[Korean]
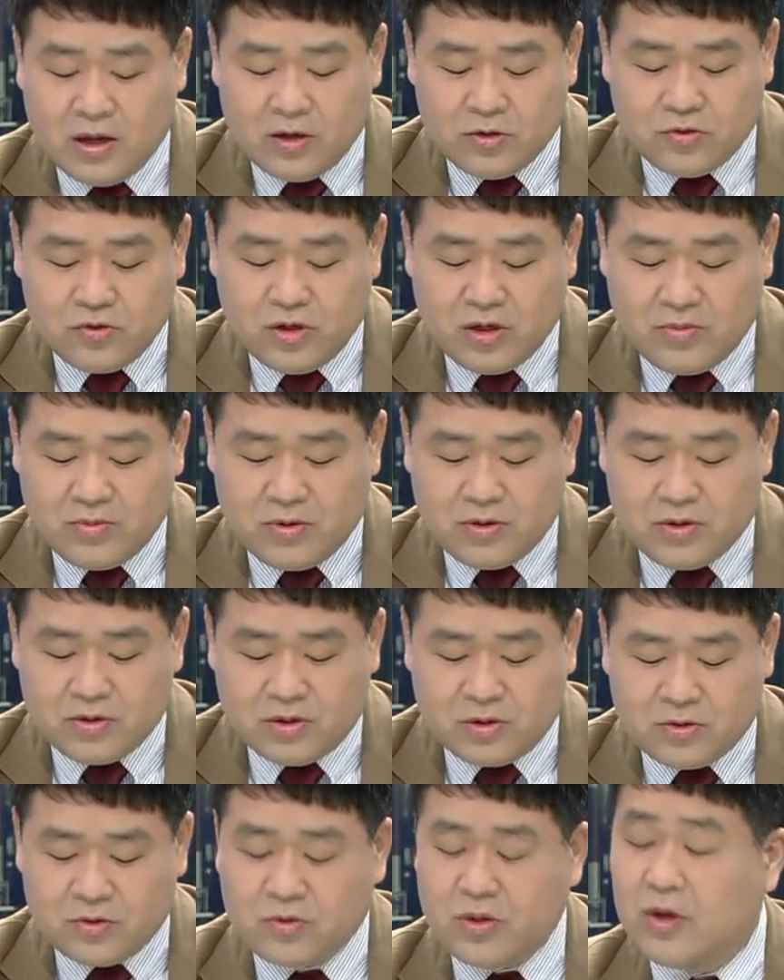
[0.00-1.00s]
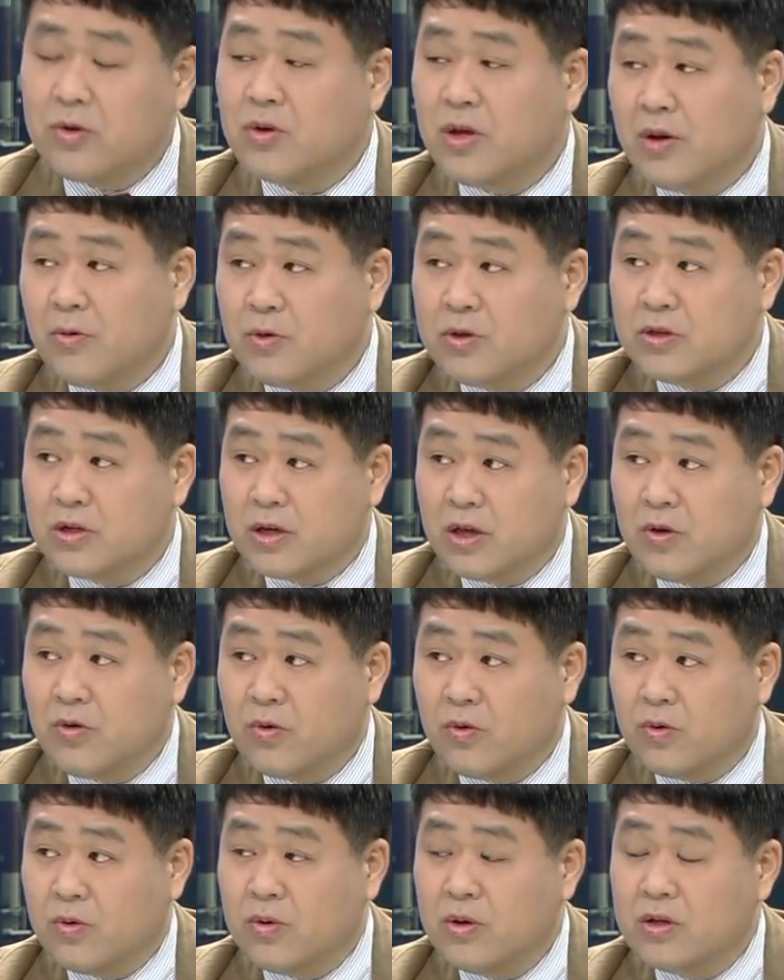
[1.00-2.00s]
수입을 어느 정도 해온 적이
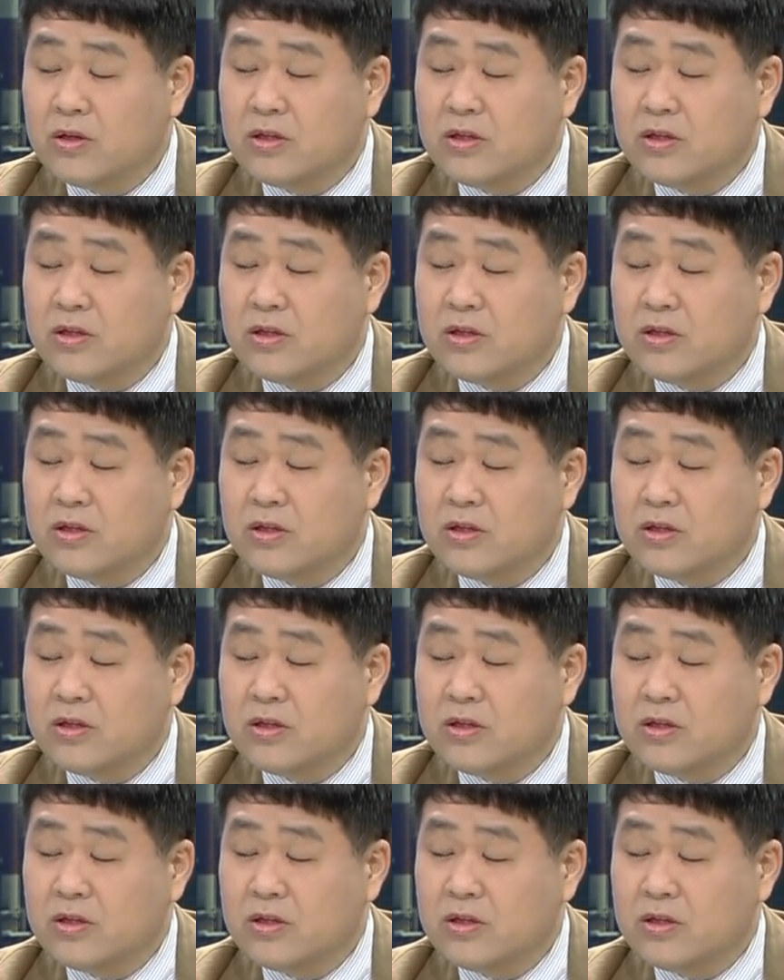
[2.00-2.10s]
있고